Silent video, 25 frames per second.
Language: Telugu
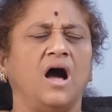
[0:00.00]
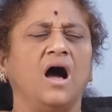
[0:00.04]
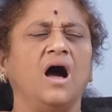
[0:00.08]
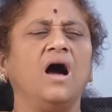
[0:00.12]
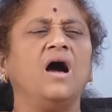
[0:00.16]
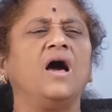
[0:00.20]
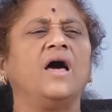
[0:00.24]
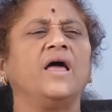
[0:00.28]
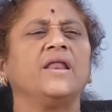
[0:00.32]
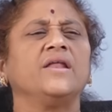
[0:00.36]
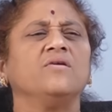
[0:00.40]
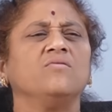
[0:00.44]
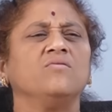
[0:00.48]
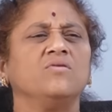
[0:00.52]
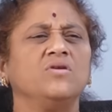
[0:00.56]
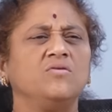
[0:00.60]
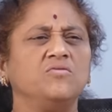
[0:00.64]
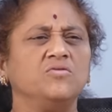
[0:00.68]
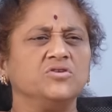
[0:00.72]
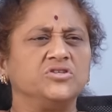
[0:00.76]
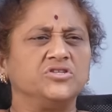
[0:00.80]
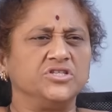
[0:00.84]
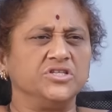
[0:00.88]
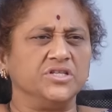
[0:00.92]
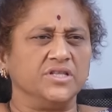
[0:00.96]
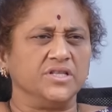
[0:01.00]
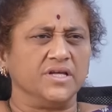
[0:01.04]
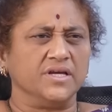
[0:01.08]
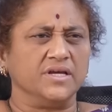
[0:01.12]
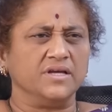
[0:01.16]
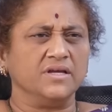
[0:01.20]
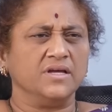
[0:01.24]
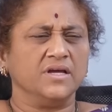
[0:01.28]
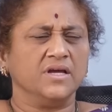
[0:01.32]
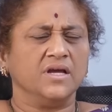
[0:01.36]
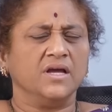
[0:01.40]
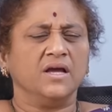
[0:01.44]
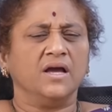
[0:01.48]
ఆహార్యంలో వచ్చింది
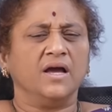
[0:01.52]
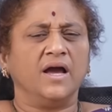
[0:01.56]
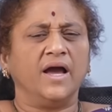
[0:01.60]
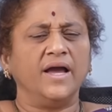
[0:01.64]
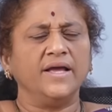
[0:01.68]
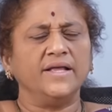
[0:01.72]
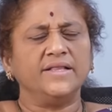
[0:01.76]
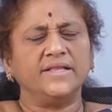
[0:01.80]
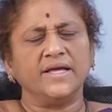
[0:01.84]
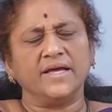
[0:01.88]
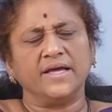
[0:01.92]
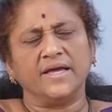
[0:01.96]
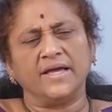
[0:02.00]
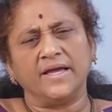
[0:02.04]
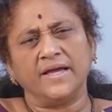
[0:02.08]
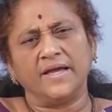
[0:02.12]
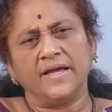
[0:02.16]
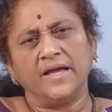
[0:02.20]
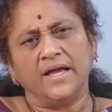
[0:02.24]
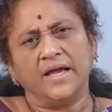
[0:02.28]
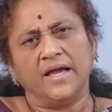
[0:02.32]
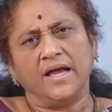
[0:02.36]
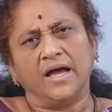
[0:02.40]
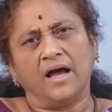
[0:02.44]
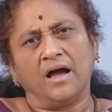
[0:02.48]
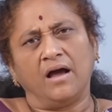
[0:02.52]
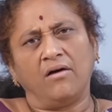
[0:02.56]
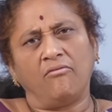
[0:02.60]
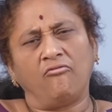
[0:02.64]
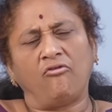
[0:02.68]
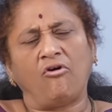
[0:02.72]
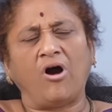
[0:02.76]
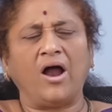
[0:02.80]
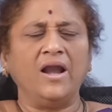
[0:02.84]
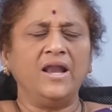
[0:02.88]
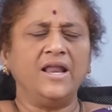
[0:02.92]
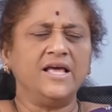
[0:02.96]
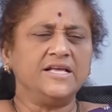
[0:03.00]
అయితే
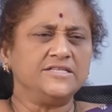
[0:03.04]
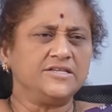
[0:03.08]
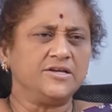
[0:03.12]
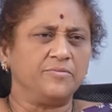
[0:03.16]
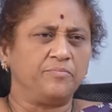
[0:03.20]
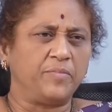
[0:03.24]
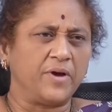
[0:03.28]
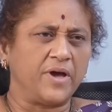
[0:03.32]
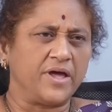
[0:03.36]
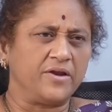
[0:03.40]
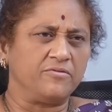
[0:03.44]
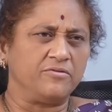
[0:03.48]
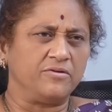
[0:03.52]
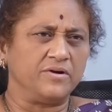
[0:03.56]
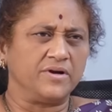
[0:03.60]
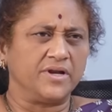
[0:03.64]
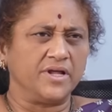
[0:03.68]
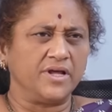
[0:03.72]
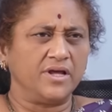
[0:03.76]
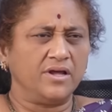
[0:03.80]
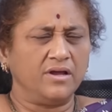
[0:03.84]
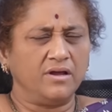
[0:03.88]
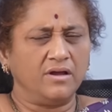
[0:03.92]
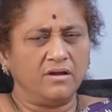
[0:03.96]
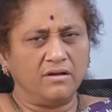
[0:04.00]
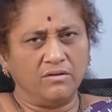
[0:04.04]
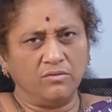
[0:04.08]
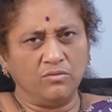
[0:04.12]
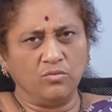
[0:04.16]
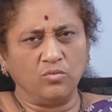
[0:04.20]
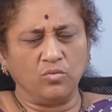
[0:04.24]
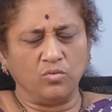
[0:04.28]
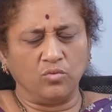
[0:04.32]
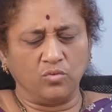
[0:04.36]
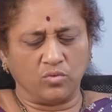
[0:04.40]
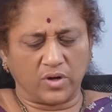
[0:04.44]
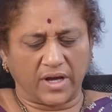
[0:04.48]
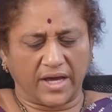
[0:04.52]
వాళ్ళు ఏం చెప్పారు అంటే
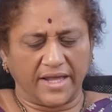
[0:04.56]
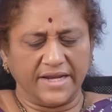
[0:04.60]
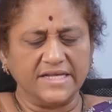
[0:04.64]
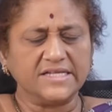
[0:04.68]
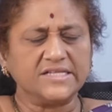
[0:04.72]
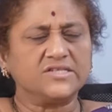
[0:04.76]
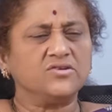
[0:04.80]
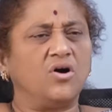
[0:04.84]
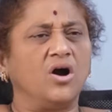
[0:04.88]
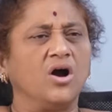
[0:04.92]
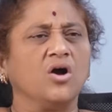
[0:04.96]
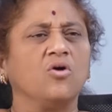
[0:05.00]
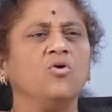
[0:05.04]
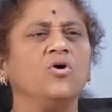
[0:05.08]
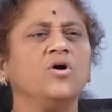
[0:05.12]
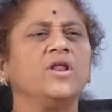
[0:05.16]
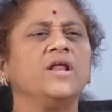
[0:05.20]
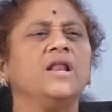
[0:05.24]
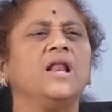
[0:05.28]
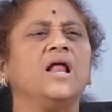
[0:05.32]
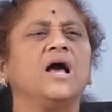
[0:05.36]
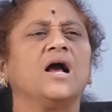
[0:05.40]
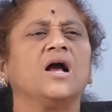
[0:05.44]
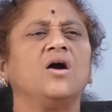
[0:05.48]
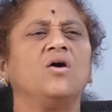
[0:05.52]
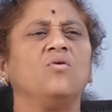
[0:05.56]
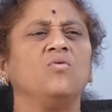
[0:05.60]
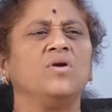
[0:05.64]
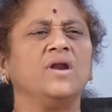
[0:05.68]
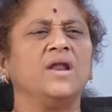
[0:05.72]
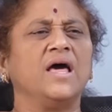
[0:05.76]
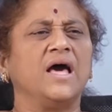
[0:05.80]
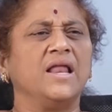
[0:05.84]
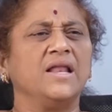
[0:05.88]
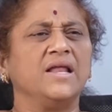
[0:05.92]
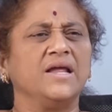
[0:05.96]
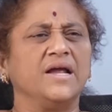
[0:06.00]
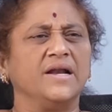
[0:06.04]
నువ్వు కనీసం అఘోరీలాగా
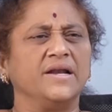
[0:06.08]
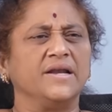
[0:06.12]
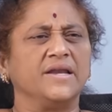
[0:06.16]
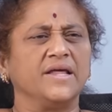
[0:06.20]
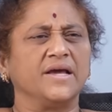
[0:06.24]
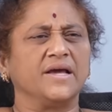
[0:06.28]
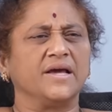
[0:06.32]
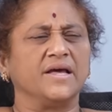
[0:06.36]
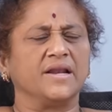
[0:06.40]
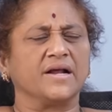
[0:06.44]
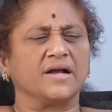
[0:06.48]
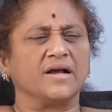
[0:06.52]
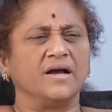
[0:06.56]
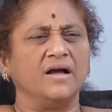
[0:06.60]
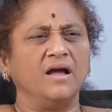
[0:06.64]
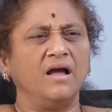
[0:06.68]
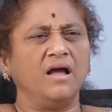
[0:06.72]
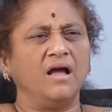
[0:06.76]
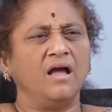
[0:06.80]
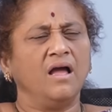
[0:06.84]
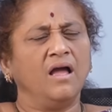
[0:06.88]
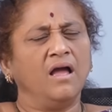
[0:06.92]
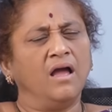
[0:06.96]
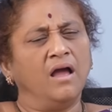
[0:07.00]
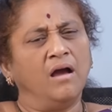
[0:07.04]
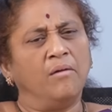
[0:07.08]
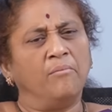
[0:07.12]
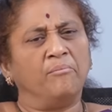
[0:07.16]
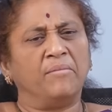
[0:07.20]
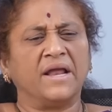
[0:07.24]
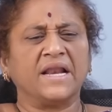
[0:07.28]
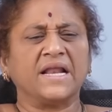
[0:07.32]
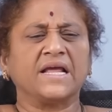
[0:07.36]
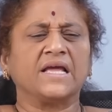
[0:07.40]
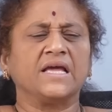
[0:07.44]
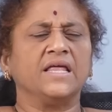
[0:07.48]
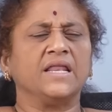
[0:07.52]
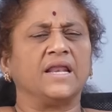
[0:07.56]
ఉండాలి అంటే గనక
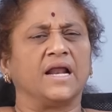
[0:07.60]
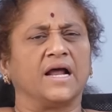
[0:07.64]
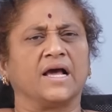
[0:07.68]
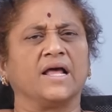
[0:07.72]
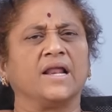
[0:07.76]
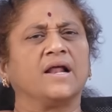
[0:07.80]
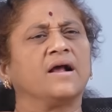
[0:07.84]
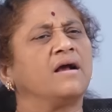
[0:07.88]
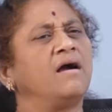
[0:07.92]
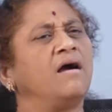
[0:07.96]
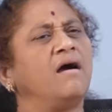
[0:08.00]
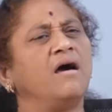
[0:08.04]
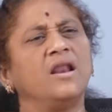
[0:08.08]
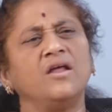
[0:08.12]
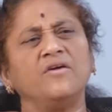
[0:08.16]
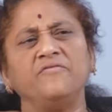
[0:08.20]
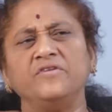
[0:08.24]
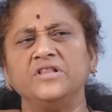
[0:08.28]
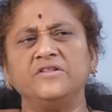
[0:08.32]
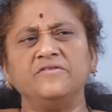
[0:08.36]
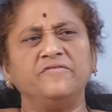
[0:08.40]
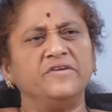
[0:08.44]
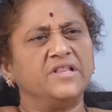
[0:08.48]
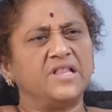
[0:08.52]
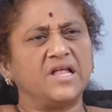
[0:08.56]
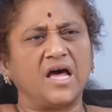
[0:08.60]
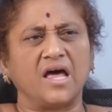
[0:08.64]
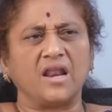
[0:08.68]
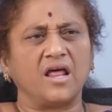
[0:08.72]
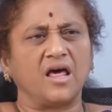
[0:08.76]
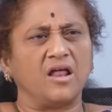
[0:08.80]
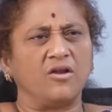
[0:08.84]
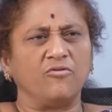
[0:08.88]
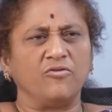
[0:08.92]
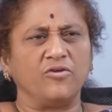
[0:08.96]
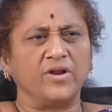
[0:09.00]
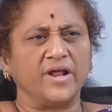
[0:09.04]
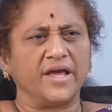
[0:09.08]
మనకి రకరకాల విధి
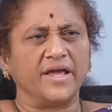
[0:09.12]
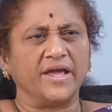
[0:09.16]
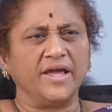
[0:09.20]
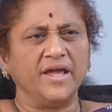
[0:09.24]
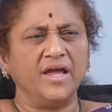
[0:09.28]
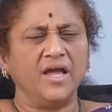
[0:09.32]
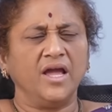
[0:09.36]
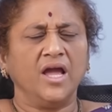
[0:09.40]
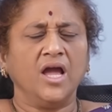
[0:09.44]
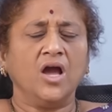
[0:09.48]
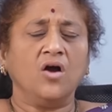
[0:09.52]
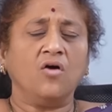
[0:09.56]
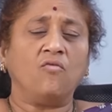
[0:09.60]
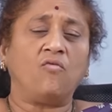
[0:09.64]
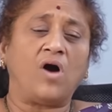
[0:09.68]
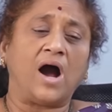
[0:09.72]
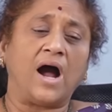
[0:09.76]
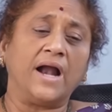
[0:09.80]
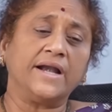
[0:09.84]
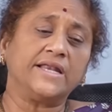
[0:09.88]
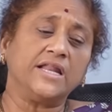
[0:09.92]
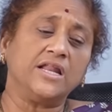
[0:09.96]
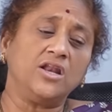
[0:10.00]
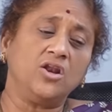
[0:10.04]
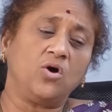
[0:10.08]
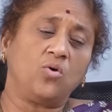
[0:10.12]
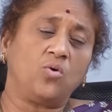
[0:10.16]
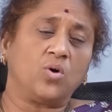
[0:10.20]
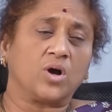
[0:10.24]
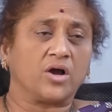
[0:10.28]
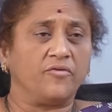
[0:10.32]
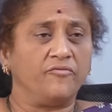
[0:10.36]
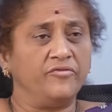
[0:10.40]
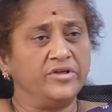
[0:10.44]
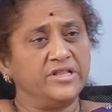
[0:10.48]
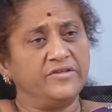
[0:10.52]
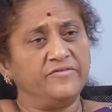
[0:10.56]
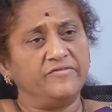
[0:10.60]
విధానాలు ఉన్నాయి వాటిల్లో
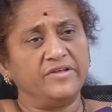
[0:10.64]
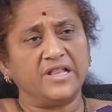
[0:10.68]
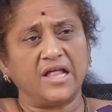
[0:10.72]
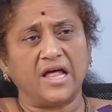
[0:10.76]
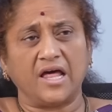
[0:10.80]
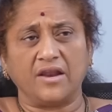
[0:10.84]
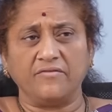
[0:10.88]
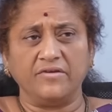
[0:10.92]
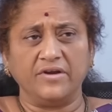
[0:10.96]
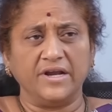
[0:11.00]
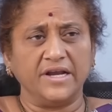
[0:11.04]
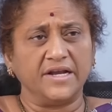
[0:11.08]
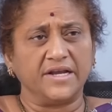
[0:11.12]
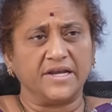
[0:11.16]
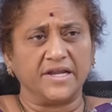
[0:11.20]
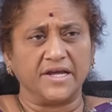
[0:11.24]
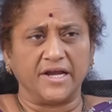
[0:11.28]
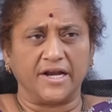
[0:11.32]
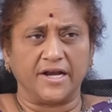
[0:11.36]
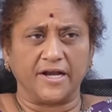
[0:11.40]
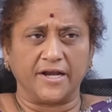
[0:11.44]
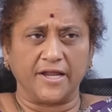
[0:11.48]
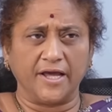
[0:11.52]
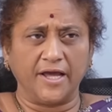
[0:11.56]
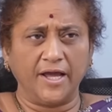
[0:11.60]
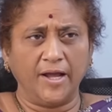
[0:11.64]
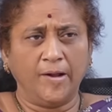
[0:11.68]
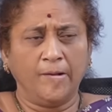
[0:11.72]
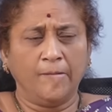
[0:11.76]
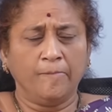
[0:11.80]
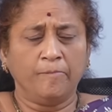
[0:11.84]
ఒక విధి విధానం ఏంటి అంటే